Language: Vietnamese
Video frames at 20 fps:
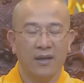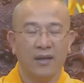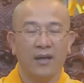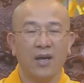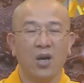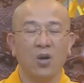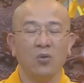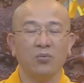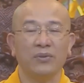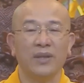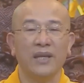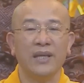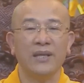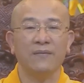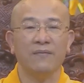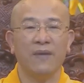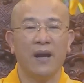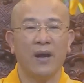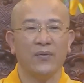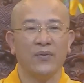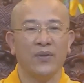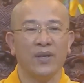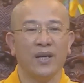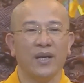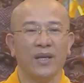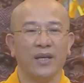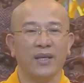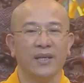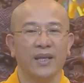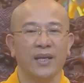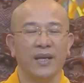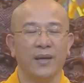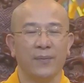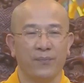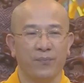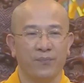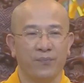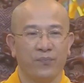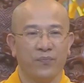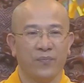không tin vào những các cái điểm
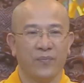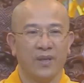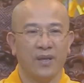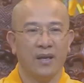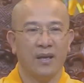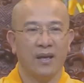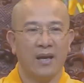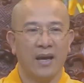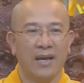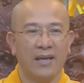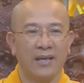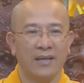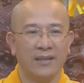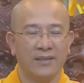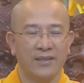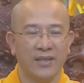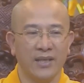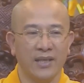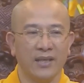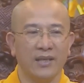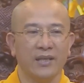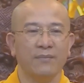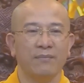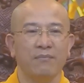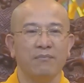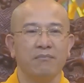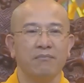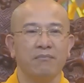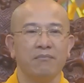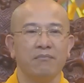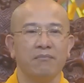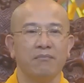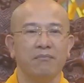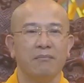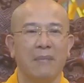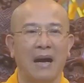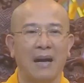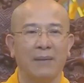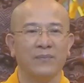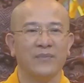hay là chỉ
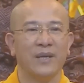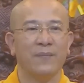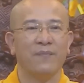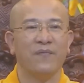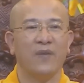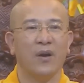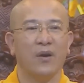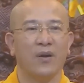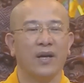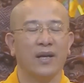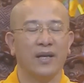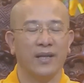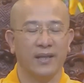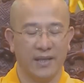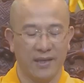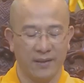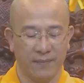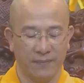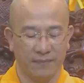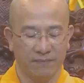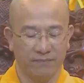bám chấp vào các cái điểm,